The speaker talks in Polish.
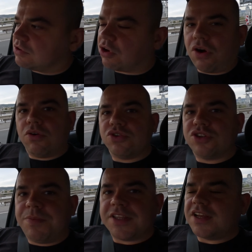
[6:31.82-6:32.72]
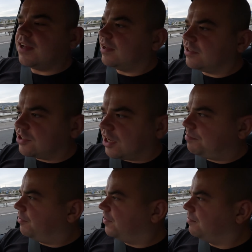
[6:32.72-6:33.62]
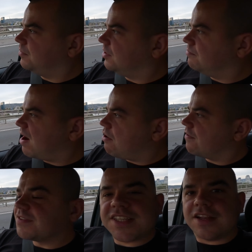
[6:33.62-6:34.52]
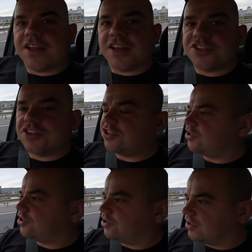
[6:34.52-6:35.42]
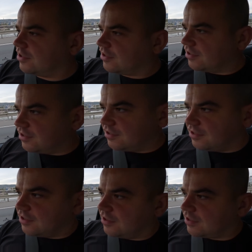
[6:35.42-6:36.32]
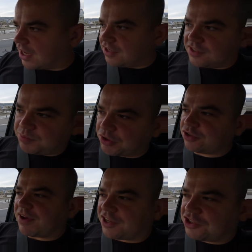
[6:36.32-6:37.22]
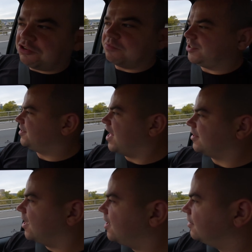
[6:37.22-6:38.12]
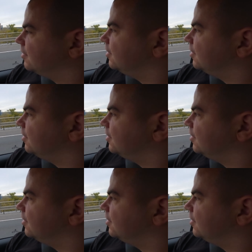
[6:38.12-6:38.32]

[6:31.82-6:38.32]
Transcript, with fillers: to już będę, że tak powiem, mało w stanie jeździć w e, taki sposób, jak jeździłem przez lata.